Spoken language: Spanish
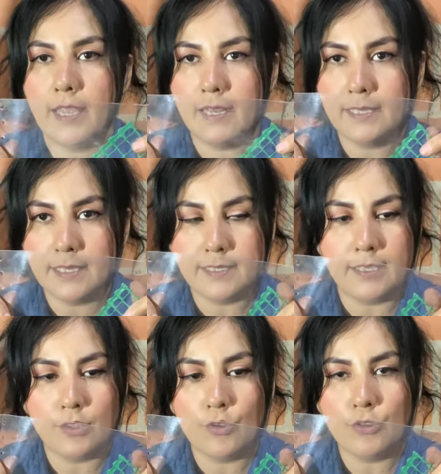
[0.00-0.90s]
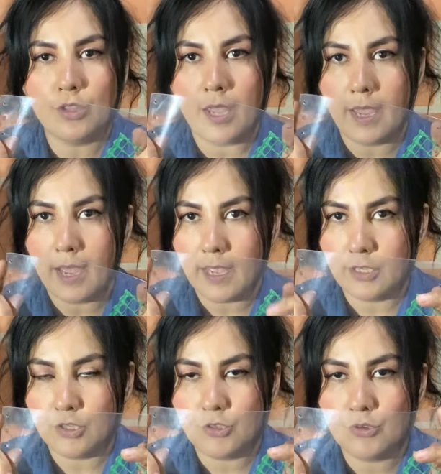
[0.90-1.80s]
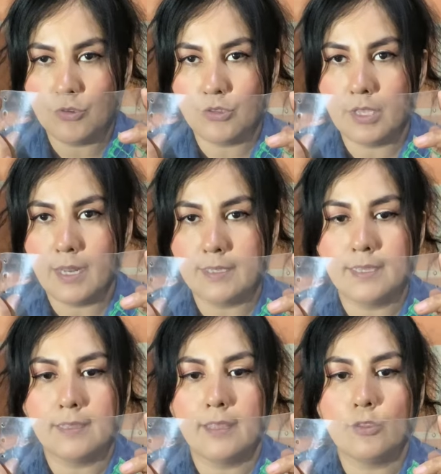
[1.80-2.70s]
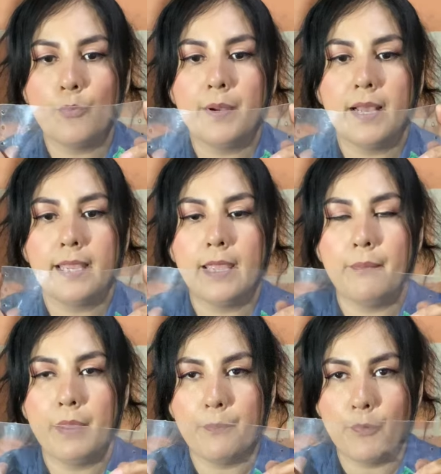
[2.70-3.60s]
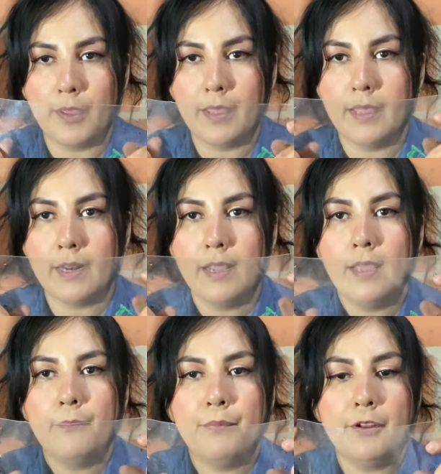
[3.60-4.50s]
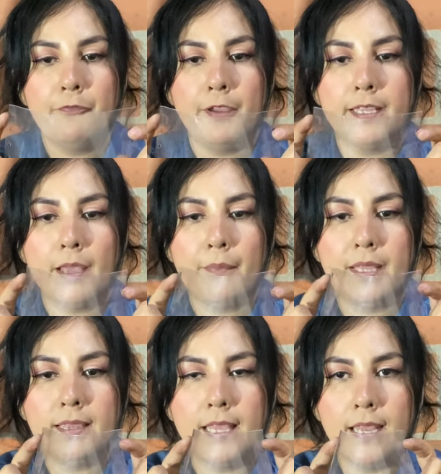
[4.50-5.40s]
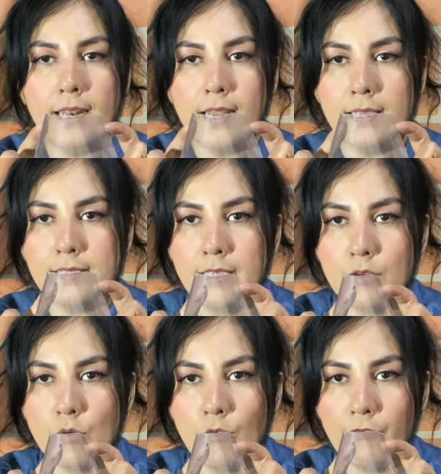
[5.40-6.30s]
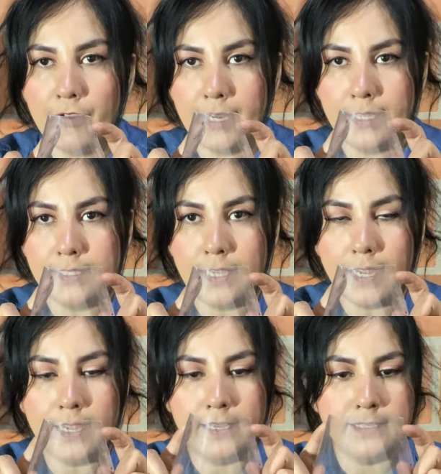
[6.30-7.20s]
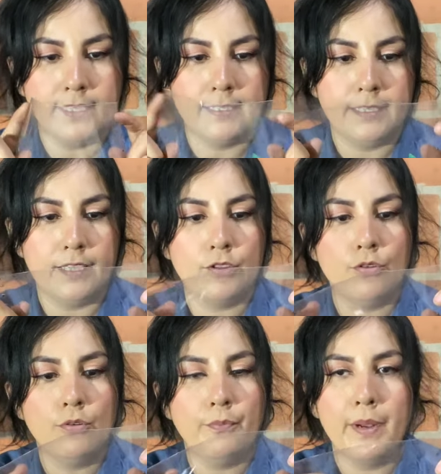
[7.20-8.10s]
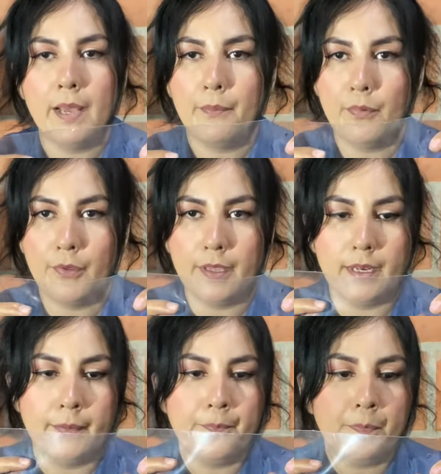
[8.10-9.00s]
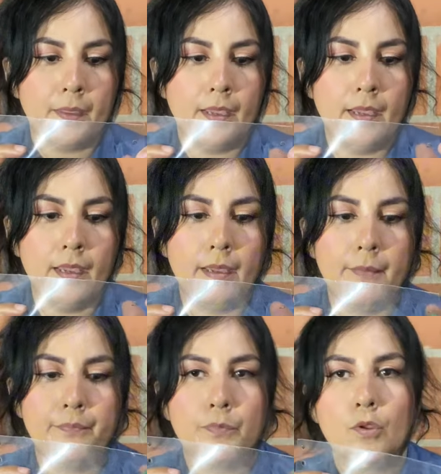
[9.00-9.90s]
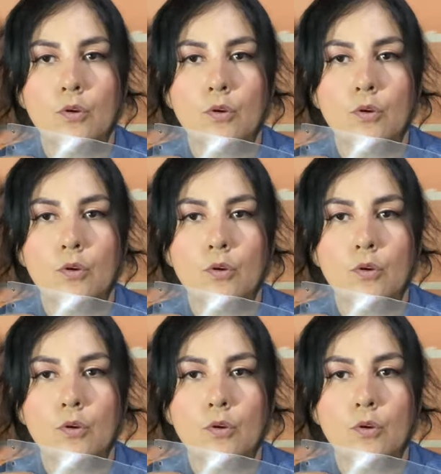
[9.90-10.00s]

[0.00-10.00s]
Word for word: que necesito de ancho del acetato para que me pueda dar perfectamente la circunferencia que necesito para poder eh,